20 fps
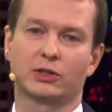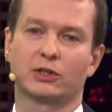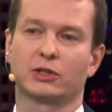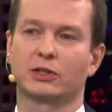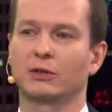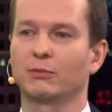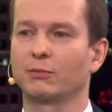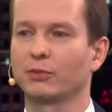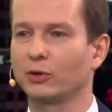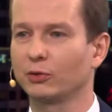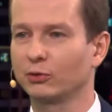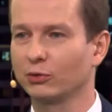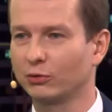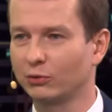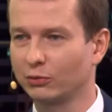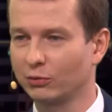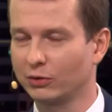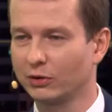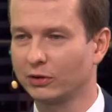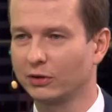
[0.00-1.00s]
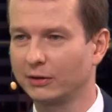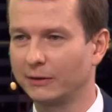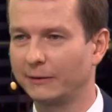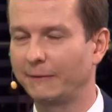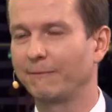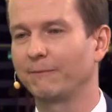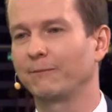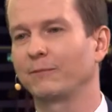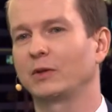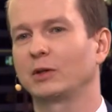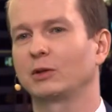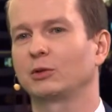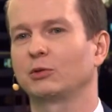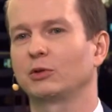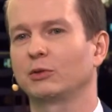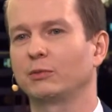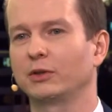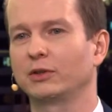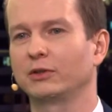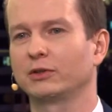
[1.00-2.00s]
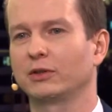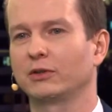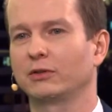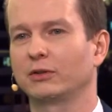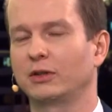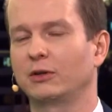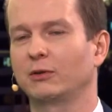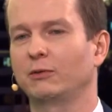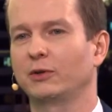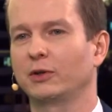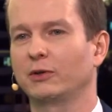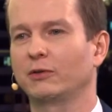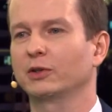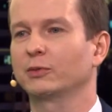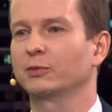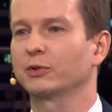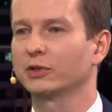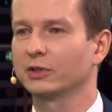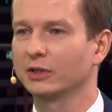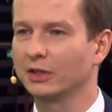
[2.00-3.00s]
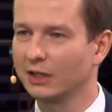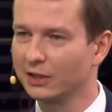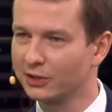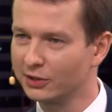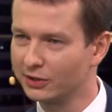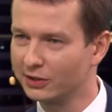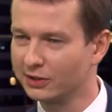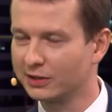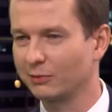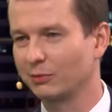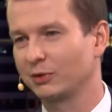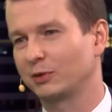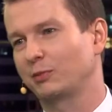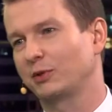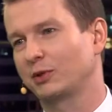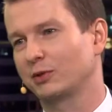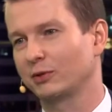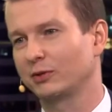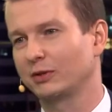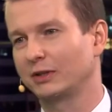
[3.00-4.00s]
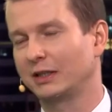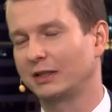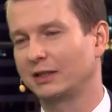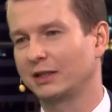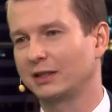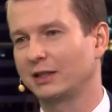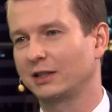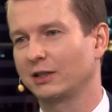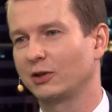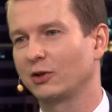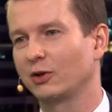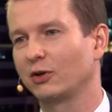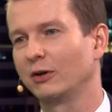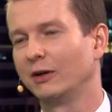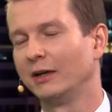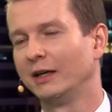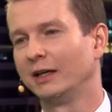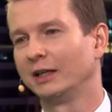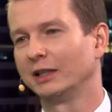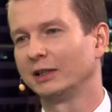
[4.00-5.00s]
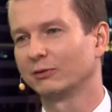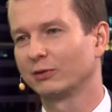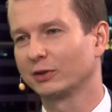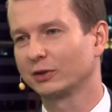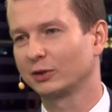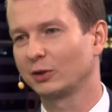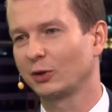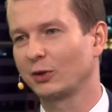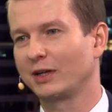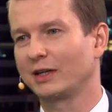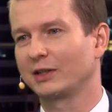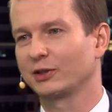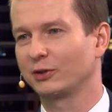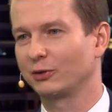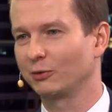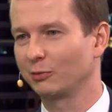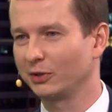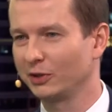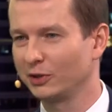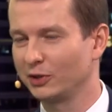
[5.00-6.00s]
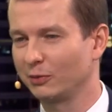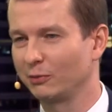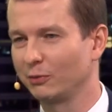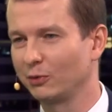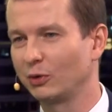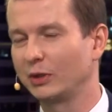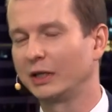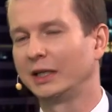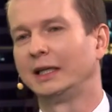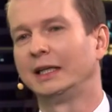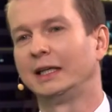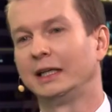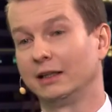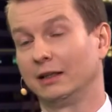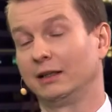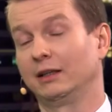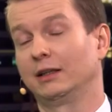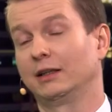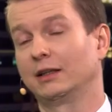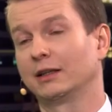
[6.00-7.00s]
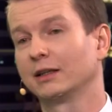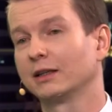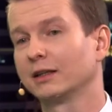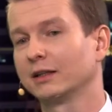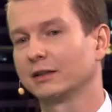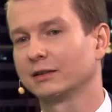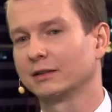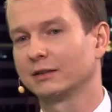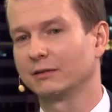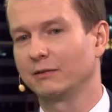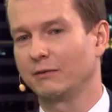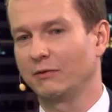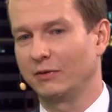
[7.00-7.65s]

czy ten produkt, który, mm, który będzie ona oferować, będzie należycie zabezpieczony dla takiego inwestora, że on będzie mógł e,